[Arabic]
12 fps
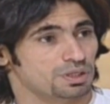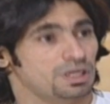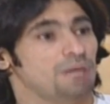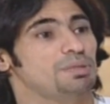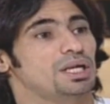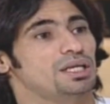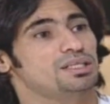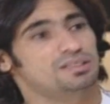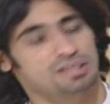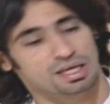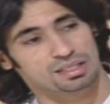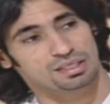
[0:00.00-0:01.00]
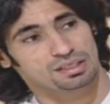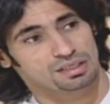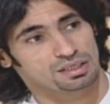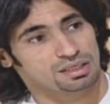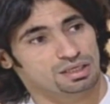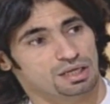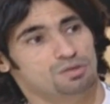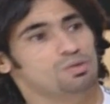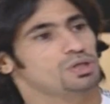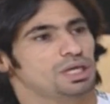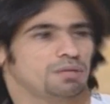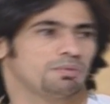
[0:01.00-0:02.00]
لا من رئيس نادي
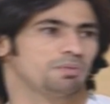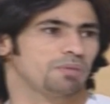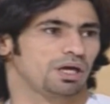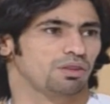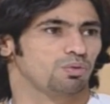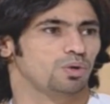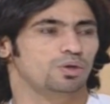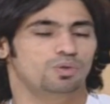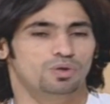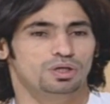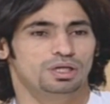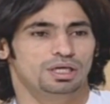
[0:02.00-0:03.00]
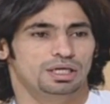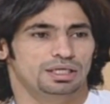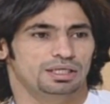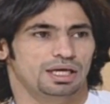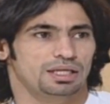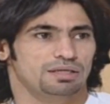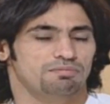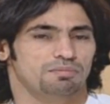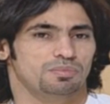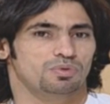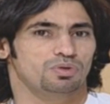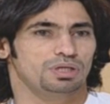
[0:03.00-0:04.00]
الكل قريب من بعض والكل
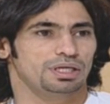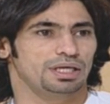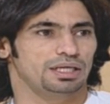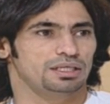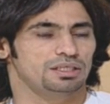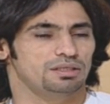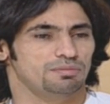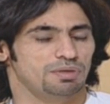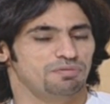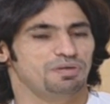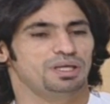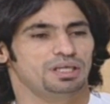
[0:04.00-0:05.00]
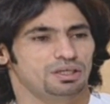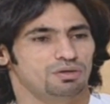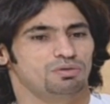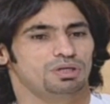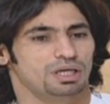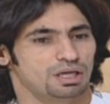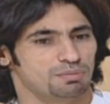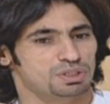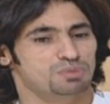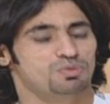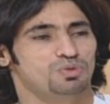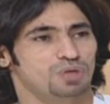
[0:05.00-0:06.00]
يعني كنا يعني بالفعل احنا كنا
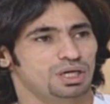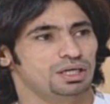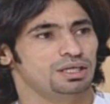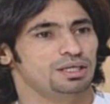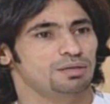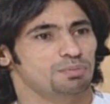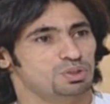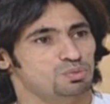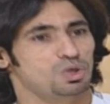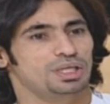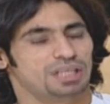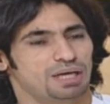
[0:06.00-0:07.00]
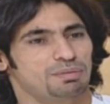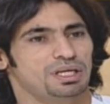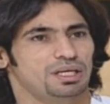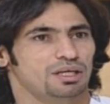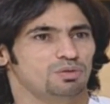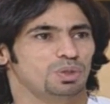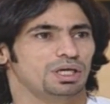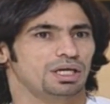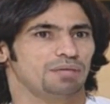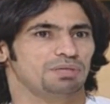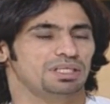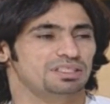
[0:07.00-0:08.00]
كمجموعه مجموعه عمل انا
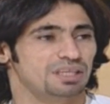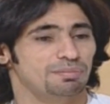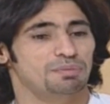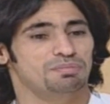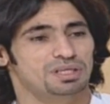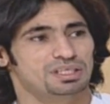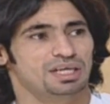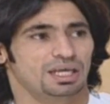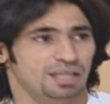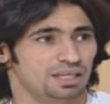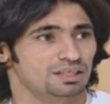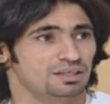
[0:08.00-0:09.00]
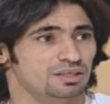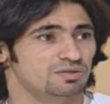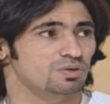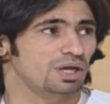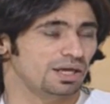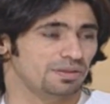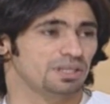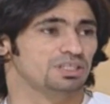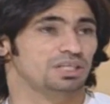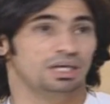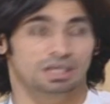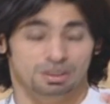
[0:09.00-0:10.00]
اتوقع يمكن سبب نجاح نادي النصر هذه
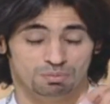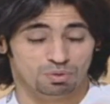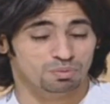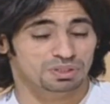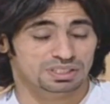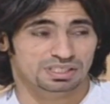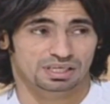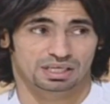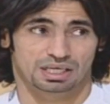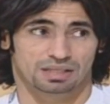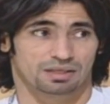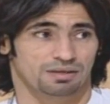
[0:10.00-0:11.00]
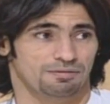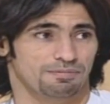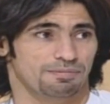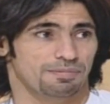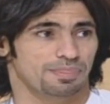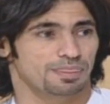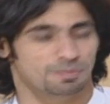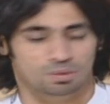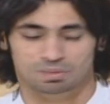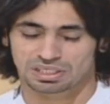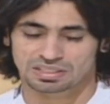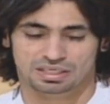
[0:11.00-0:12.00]
الاشياء مو من السنه هذه مو
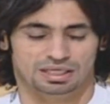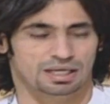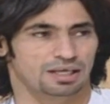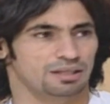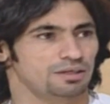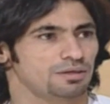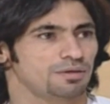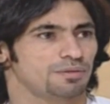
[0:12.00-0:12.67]
من السنه هذه